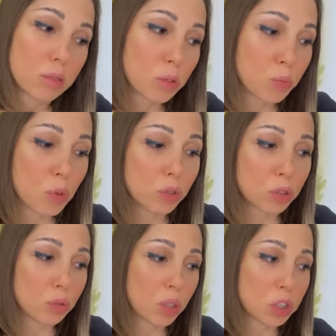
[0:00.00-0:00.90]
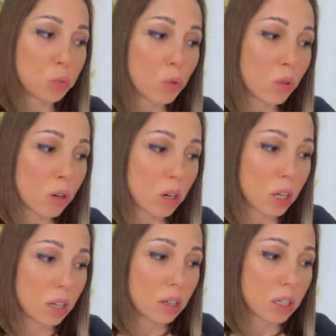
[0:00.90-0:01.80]
э, полностью разбор,
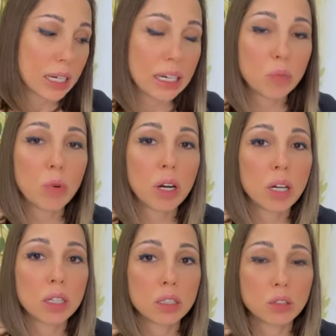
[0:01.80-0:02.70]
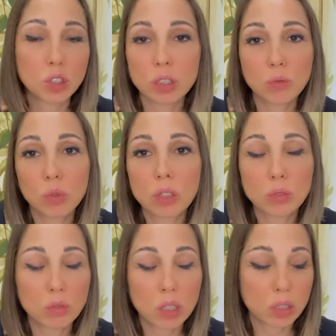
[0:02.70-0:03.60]
либо часовую
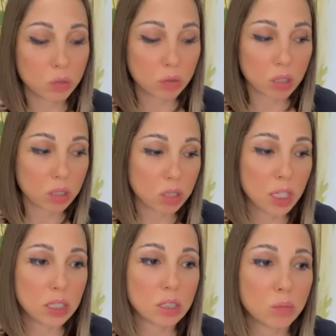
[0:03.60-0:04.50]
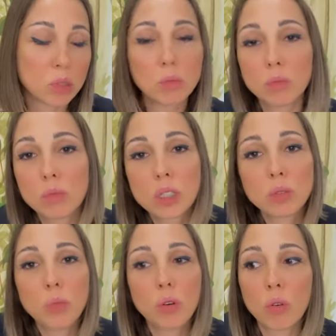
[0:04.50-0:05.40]
консультацию заказать, и мы
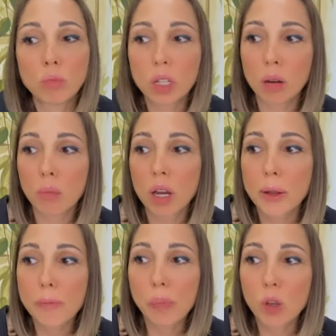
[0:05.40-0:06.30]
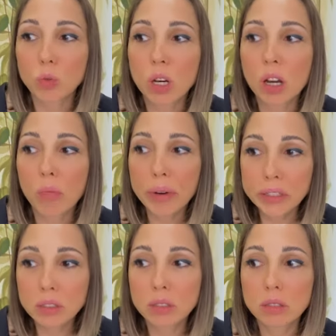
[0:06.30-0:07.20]
разберем там, куда
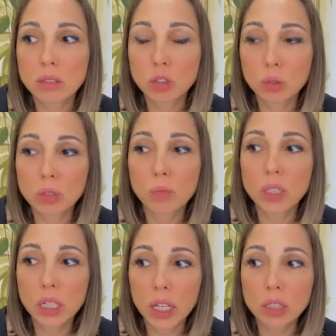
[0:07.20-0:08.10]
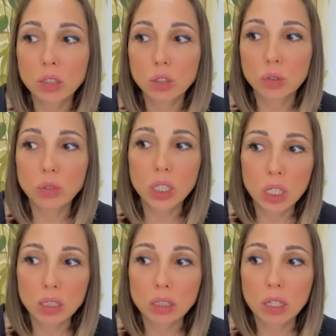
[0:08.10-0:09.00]
копать, что смотреть, что
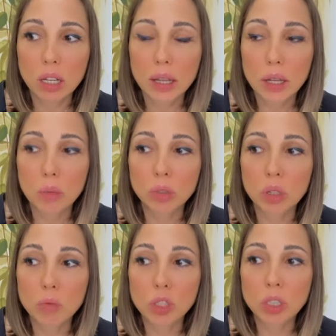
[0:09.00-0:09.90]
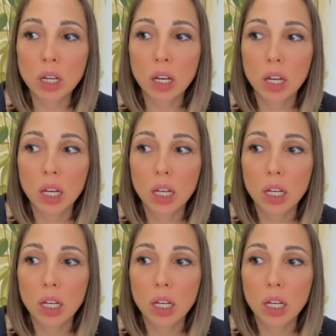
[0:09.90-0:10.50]
делать, потому что